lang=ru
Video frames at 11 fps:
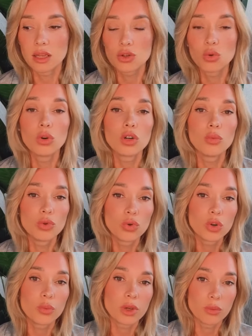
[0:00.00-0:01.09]
насколько много
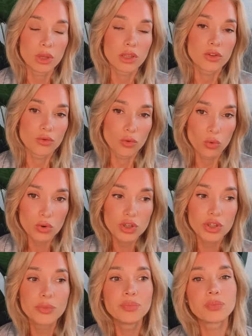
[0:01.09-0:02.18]
много пигментов
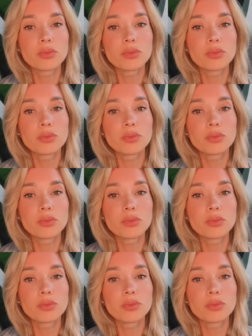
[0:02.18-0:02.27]
кожи,